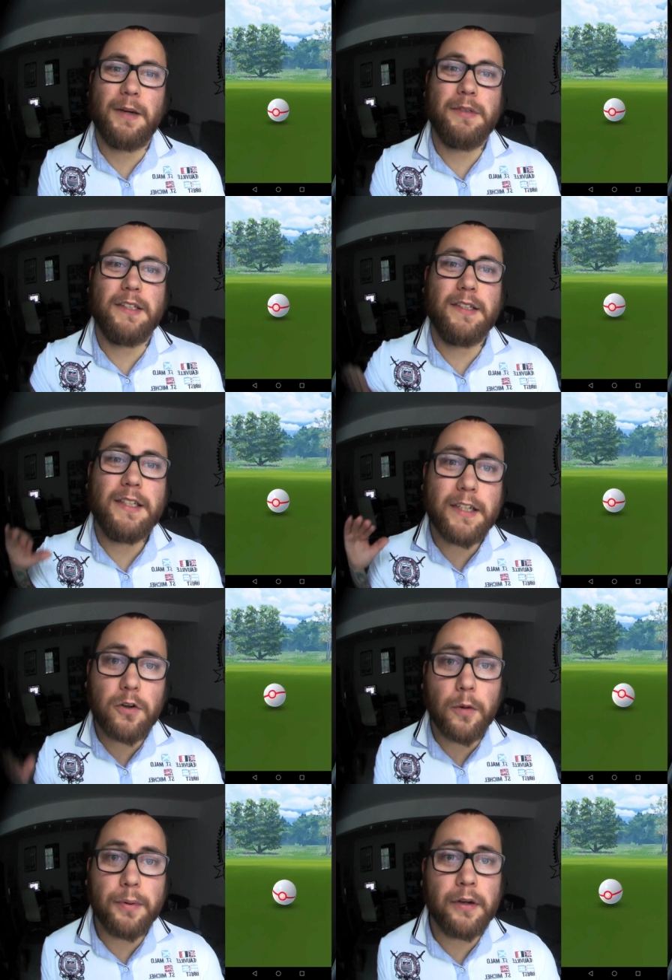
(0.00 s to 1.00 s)
habe ich das in die
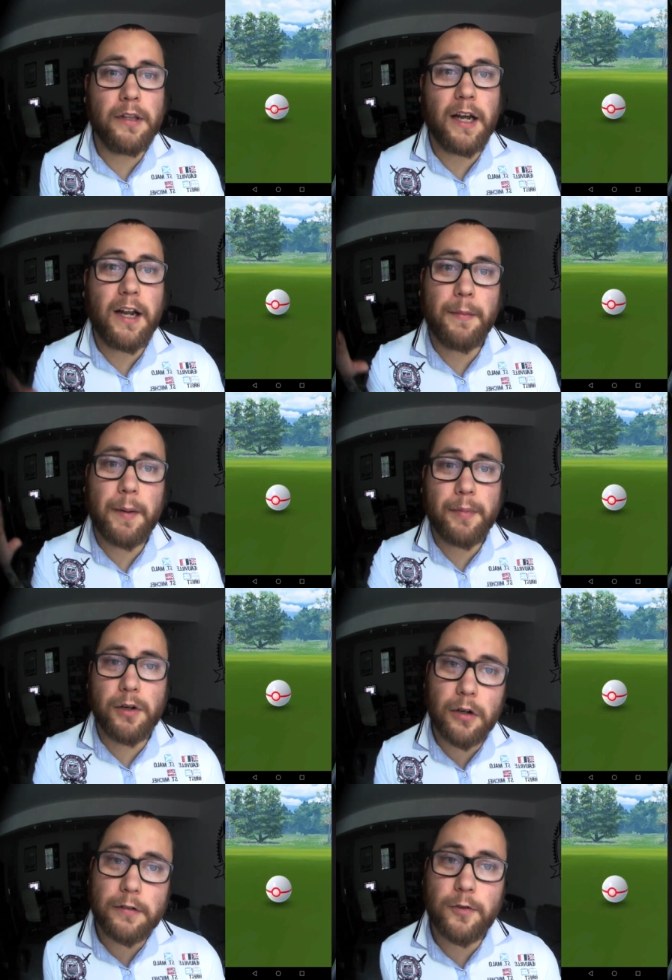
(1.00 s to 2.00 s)
Gruppe und alle haben einen
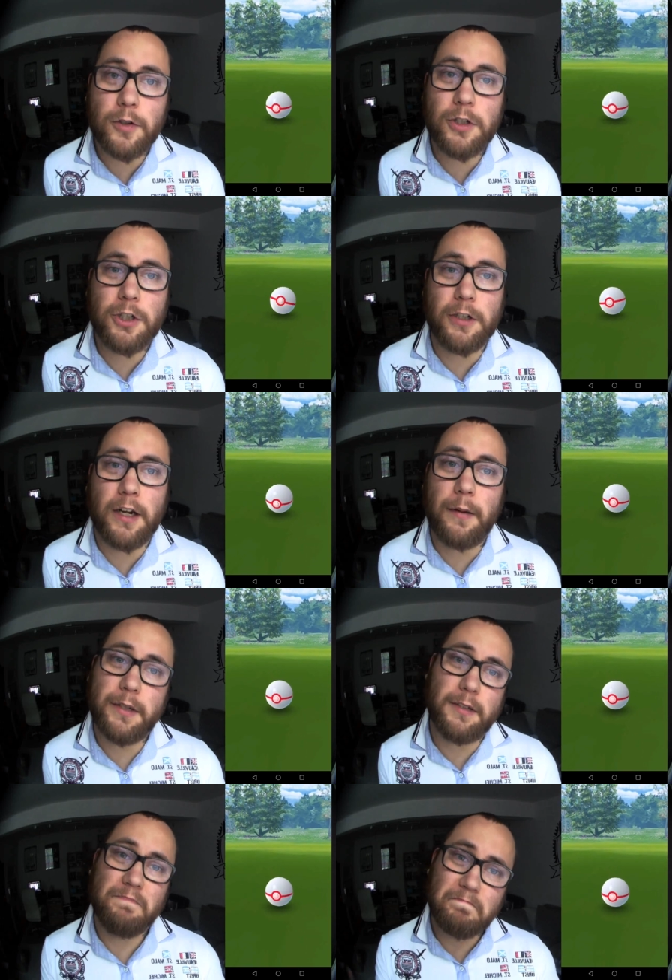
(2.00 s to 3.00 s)
beglückwunsch. und dann habe
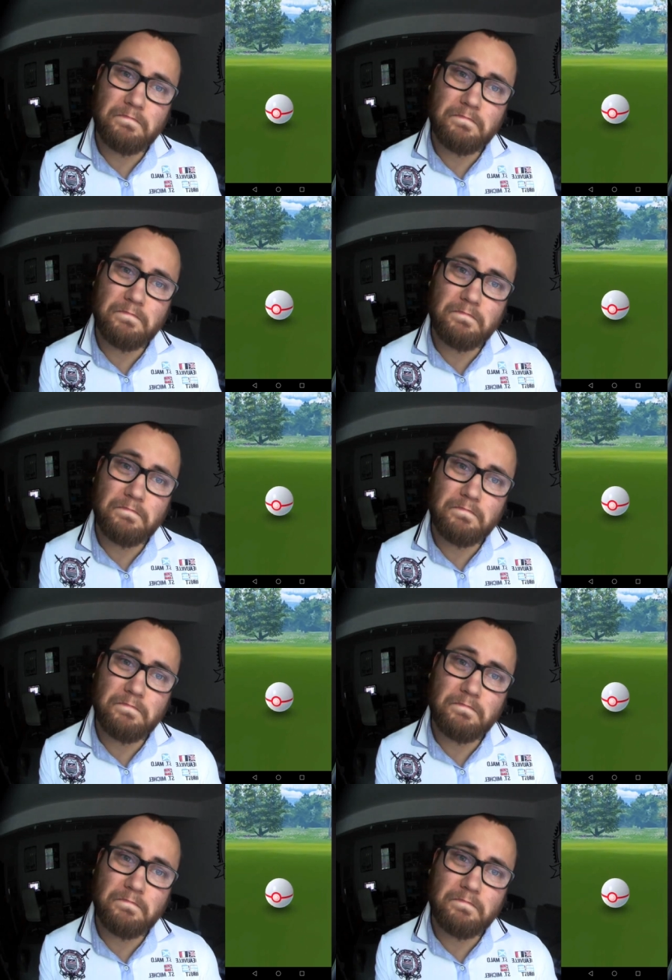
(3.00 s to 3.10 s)
ich